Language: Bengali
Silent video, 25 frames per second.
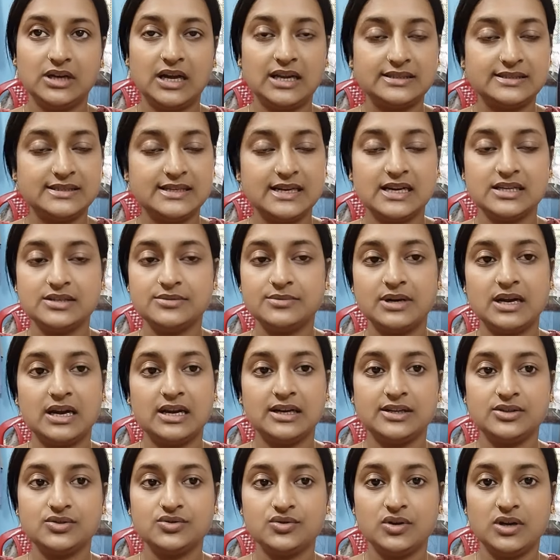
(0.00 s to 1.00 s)
আজকে আসবে
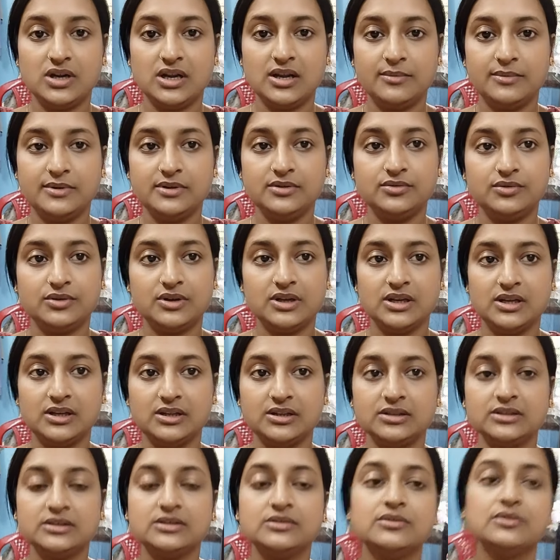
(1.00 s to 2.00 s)
কালকে চলে যাবে ওকে
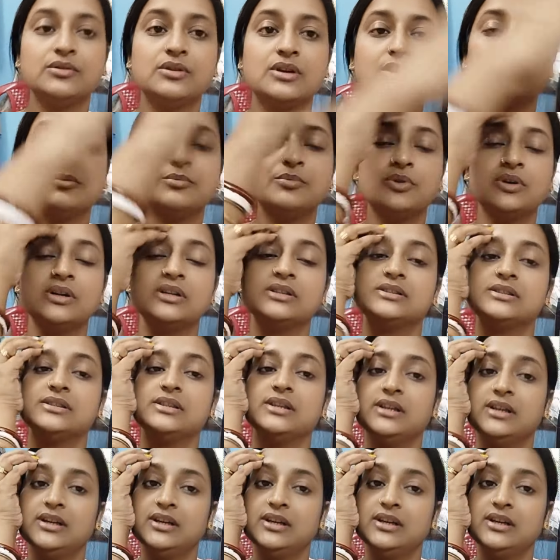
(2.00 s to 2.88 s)
ওকেও বলেছি